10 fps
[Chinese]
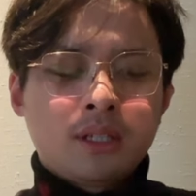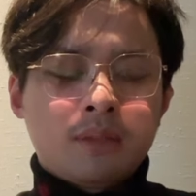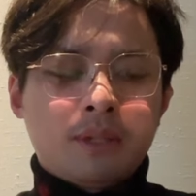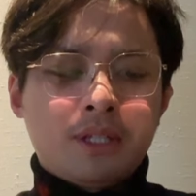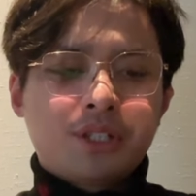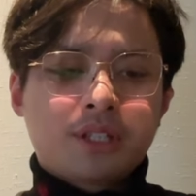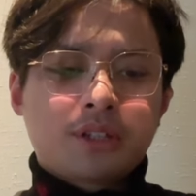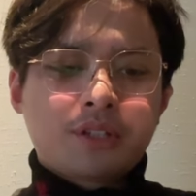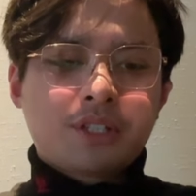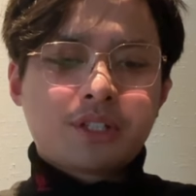梅西的
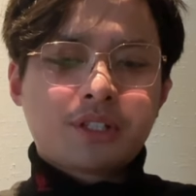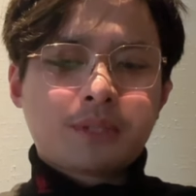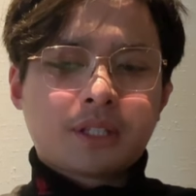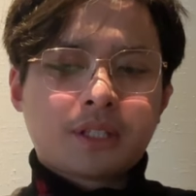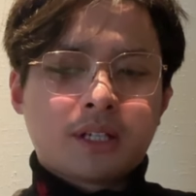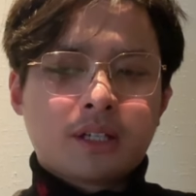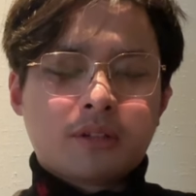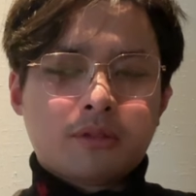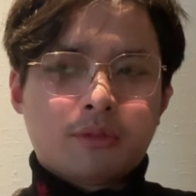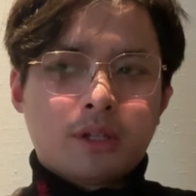道歉视频
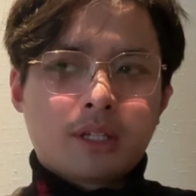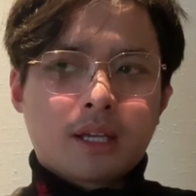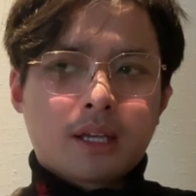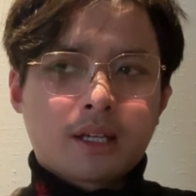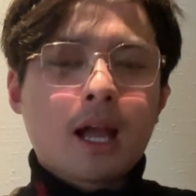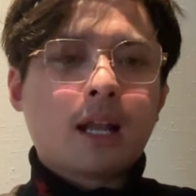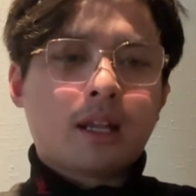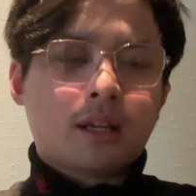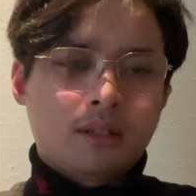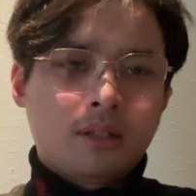呢？我也看
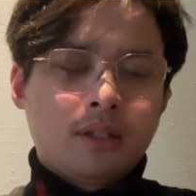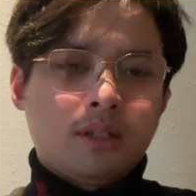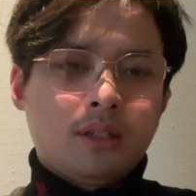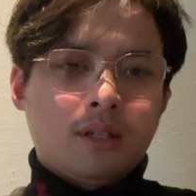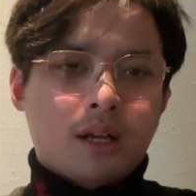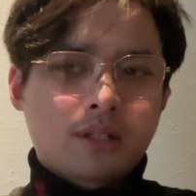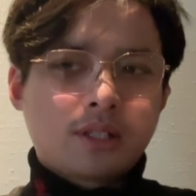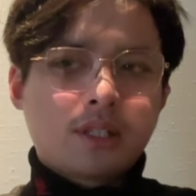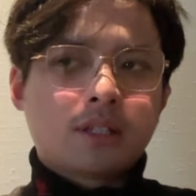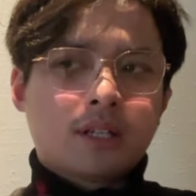了，啊，
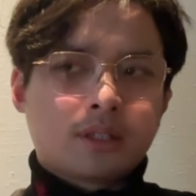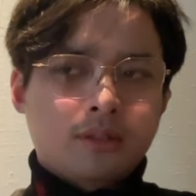这个呢，